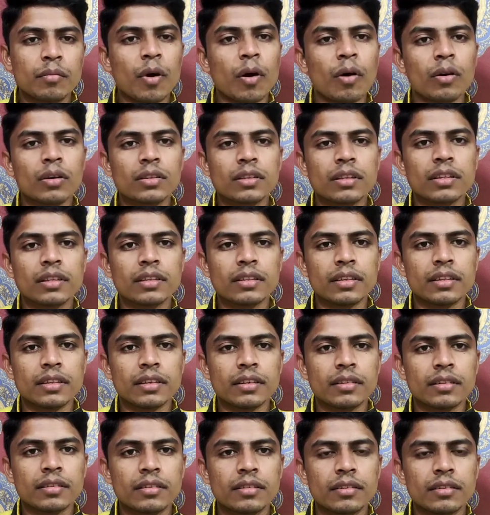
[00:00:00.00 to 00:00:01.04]
बहुत लेती
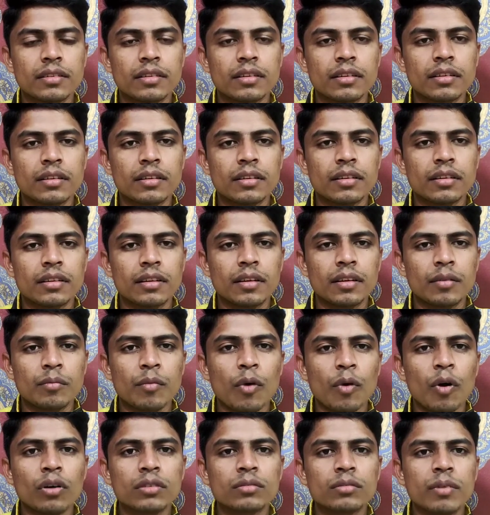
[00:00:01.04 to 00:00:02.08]
है
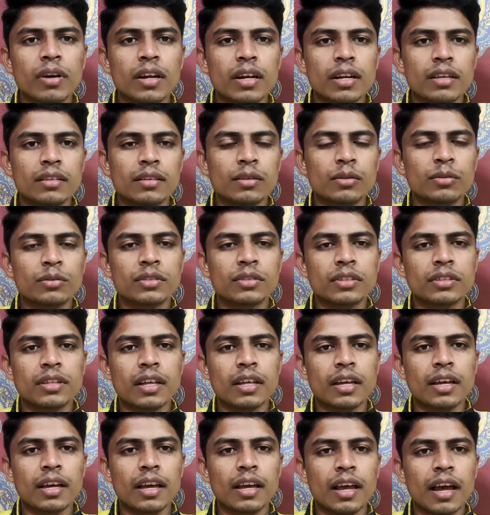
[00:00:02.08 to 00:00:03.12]
बहुत बार ऐसा हो
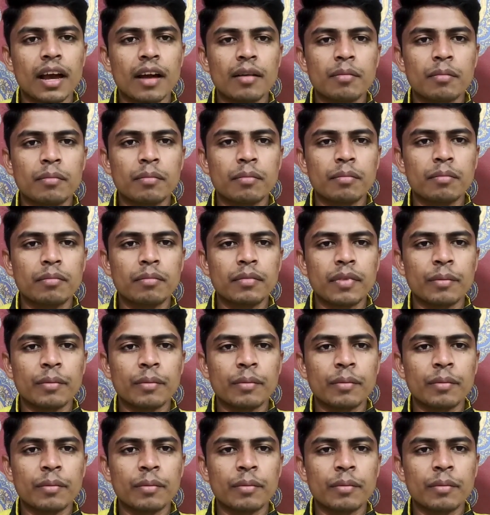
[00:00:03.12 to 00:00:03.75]
सकता है कि आप